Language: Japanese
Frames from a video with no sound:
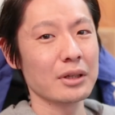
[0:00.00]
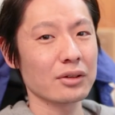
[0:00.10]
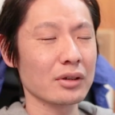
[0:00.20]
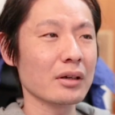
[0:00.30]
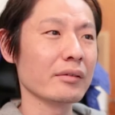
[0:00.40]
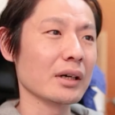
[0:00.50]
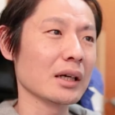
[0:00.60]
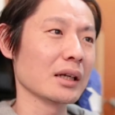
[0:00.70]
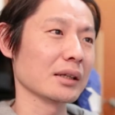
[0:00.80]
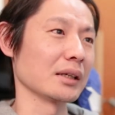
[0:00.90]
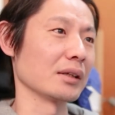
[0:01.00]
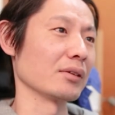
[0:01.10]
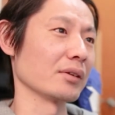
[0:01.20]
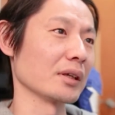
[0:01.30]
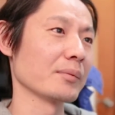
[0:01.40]
まあそれはわからないで
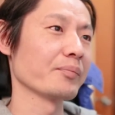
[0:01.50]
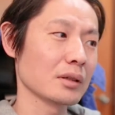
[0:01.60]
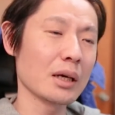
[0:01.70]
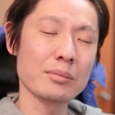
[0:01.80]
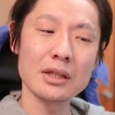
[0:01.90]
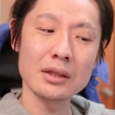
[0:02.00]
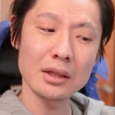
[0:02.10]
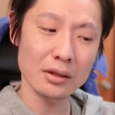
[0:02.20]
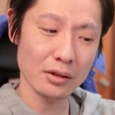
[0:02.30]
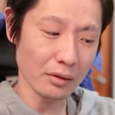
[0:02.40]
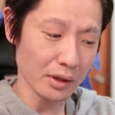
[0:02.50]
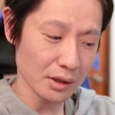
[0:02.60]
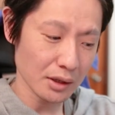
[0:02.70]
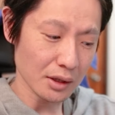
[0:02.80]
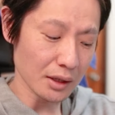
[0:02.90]
すね。いや、みんな伝
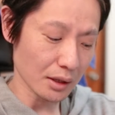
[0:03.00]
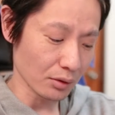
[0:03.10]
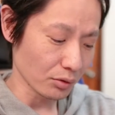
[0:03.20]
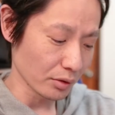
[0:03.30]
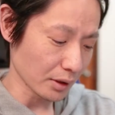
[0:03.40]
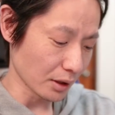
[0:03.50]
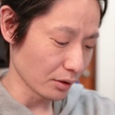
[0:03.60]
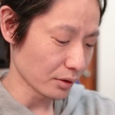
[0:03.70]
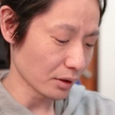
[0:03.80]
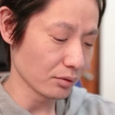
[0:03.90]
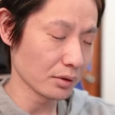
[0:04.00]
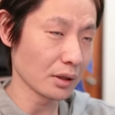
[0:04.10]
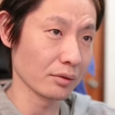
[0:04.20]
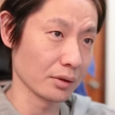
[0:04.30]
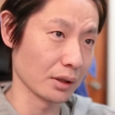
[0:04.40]
わってないけどこれは傑作に
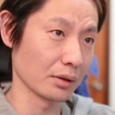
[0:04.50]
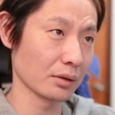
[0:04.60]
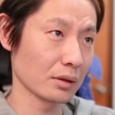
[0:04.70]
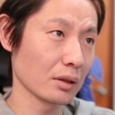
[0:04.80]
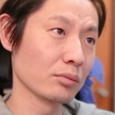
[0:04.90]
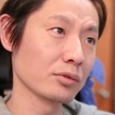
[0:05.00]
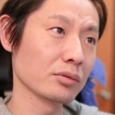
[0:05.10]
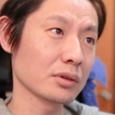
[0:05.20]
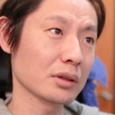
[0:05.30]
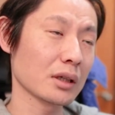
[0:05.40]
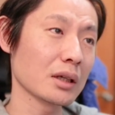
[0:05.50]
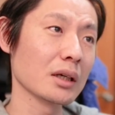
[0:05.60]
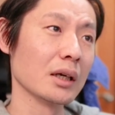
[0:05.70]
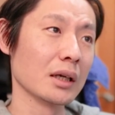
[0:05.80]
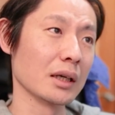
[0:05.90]
なるんだって思った
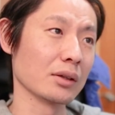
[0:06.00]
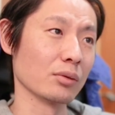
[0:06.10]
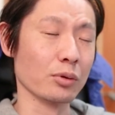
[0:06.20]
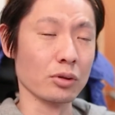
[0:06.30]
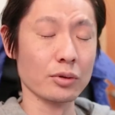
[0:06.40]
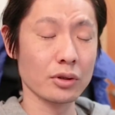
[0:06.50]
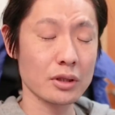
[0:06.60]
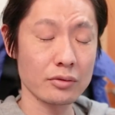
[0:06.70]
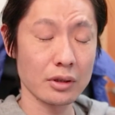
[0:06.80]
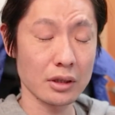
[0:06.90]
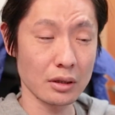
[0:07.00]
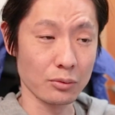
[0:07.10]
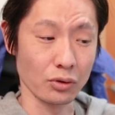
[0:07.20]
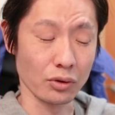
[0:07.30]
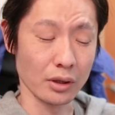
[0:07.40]
ら、ボロボロに言われて
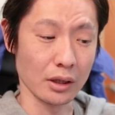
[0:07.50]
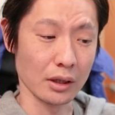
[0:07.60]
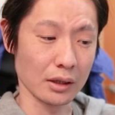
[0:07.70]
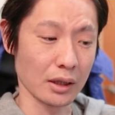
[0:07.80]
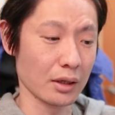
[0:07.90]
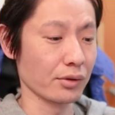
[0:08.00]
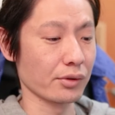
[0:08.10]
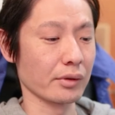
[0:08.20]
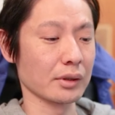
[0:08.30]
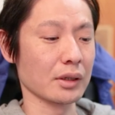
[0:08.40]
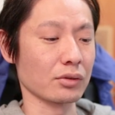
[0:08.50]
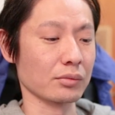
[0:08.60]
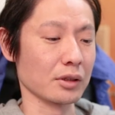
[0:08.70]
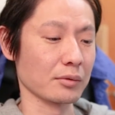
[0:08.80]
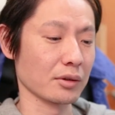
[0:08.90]
も、変える必要はないと
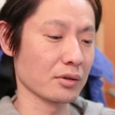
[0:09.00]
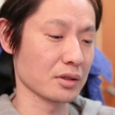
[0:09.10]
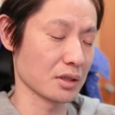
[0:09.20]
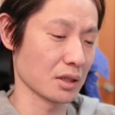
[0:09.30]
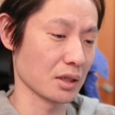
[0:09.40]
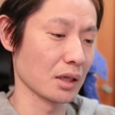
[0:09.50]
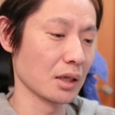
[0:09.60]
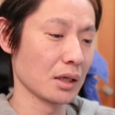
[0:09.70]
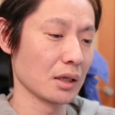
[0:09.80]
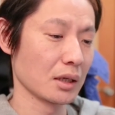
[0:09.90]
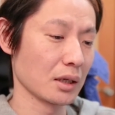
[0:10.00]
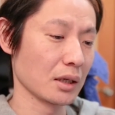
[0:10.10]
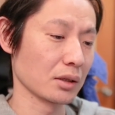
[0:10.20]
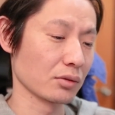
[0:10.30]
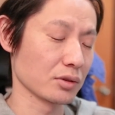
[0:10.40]
思いますし、真
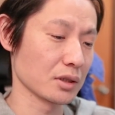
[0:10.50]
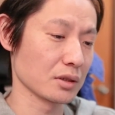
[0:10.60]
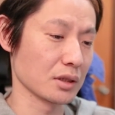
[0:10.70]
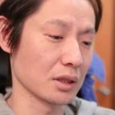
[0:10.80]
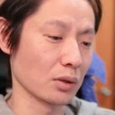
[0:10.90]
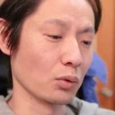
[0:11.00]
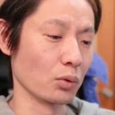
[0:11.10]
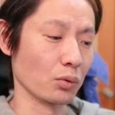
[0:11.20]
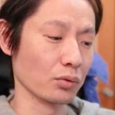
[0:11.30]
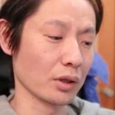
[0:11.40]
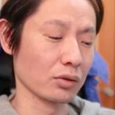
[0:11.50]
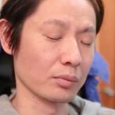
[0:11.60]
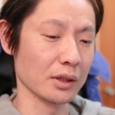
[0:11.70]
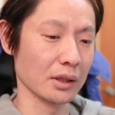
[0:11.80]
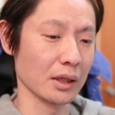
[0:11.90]
摯にこう受け
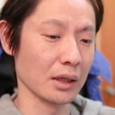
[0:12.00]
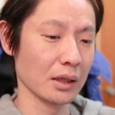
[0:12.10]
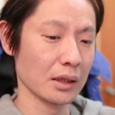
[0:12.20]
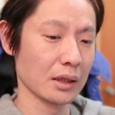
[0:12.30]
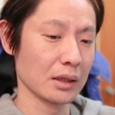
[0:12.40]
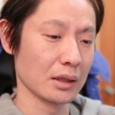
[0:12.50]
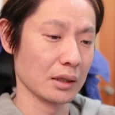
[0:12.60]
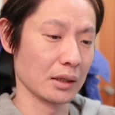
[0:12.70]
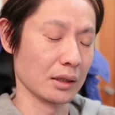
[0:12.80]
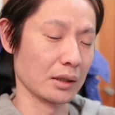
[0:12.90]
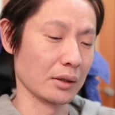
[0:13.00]
止めて、変